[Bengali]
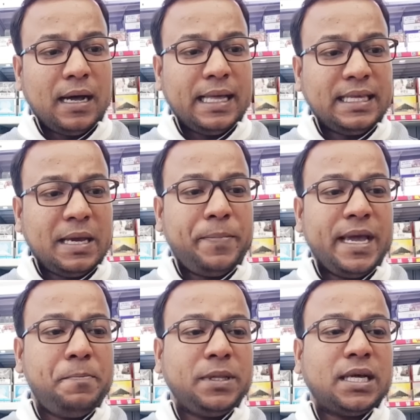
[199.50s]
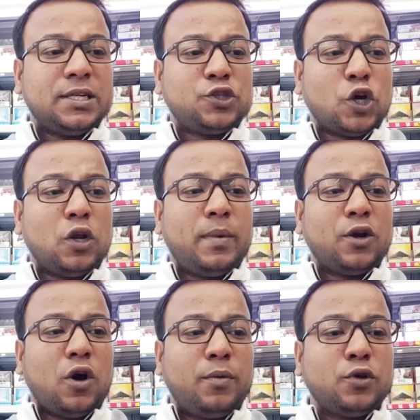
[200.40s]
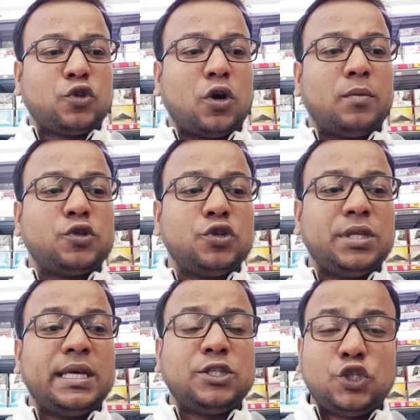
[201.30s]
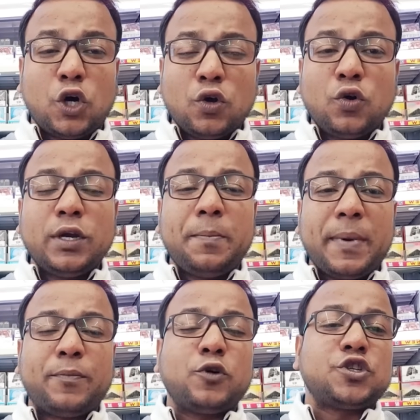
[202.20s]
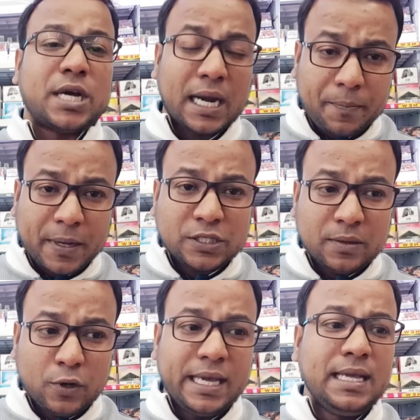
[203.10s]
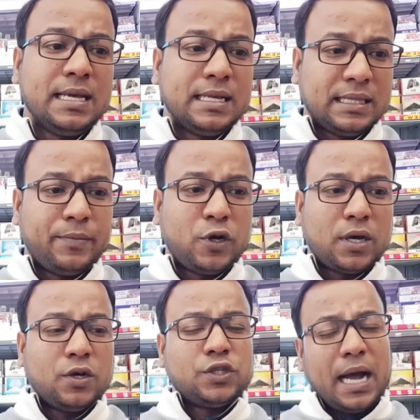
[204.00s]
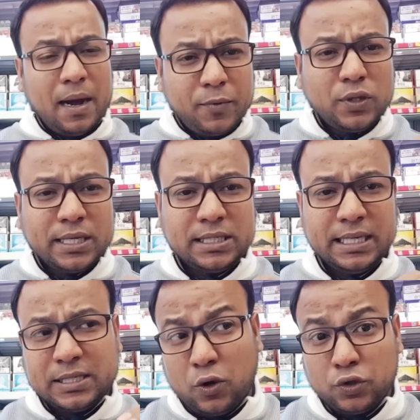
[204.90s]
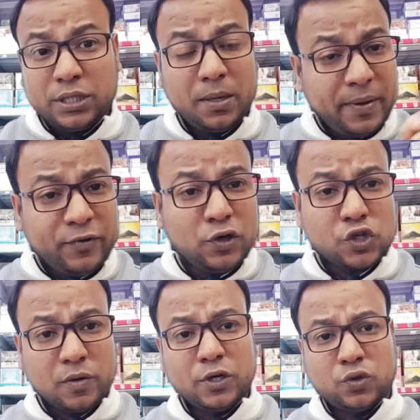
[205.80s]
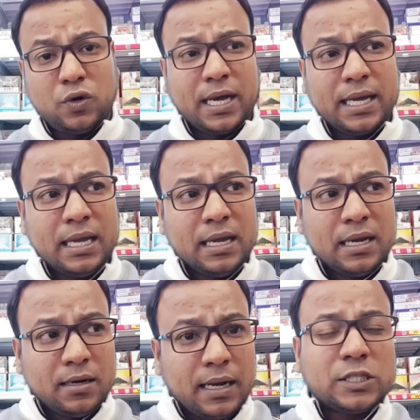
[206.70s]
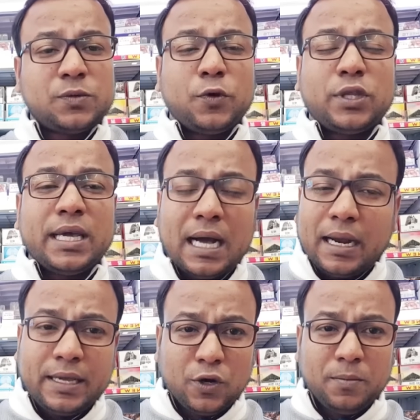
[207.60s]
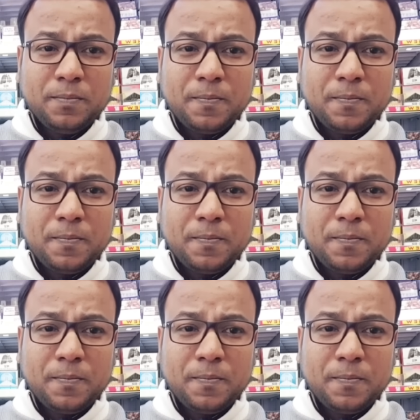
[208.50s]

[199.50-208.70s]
এদিকে বিএনপি তাদের চলমান অবরোধ কর্মসূচিতে জনগণের ব্যাপক সাড়া পাচ্ছে বলে দাবি করা হচ্ছে আমরাও দেখছি যে অতীতের বিভিন্ন সময়ের তুলনায় রাজপথে গাড়ি কম